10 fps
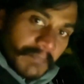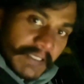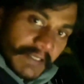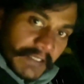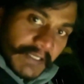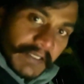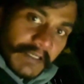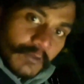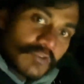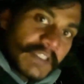भाई खाने आने
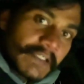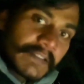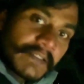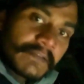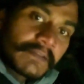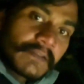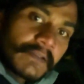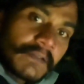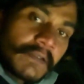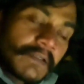का कुछ देखते हैं
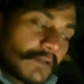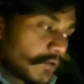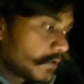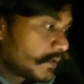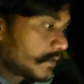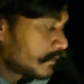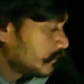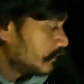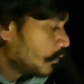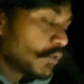और
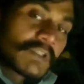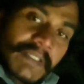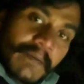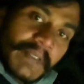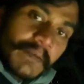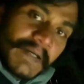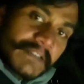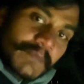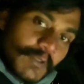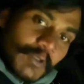ओट्स है मेरे
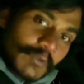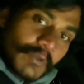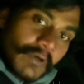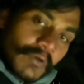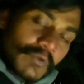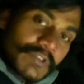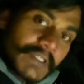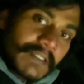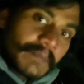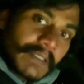पास में और तो और कुछ
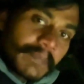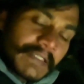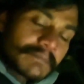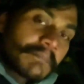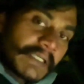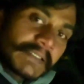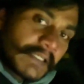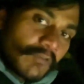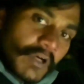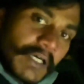नहीं है मेरे पास बंद
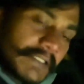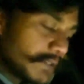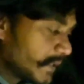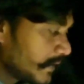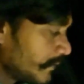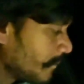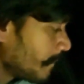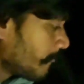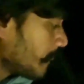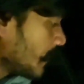थे वो खा लिए मैंने
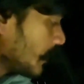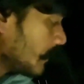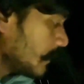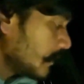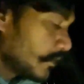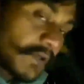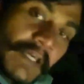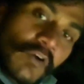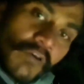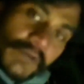और
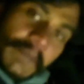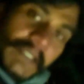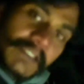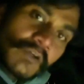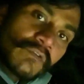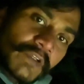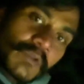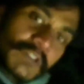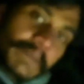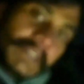एक कॉफ़ी बनाता हूँ फिर
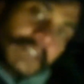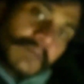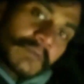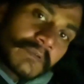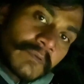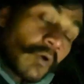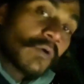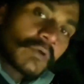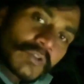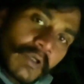ओट्स पीता हूँ
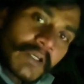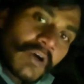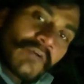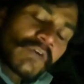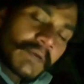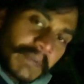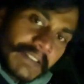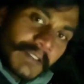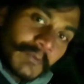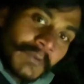ओह सॉरी कॉफ़ी
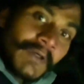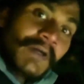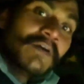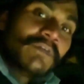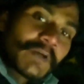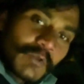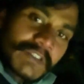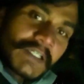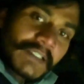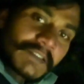पीता हूँ फिर
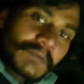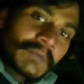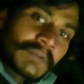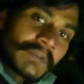ओट्स खाता हूँ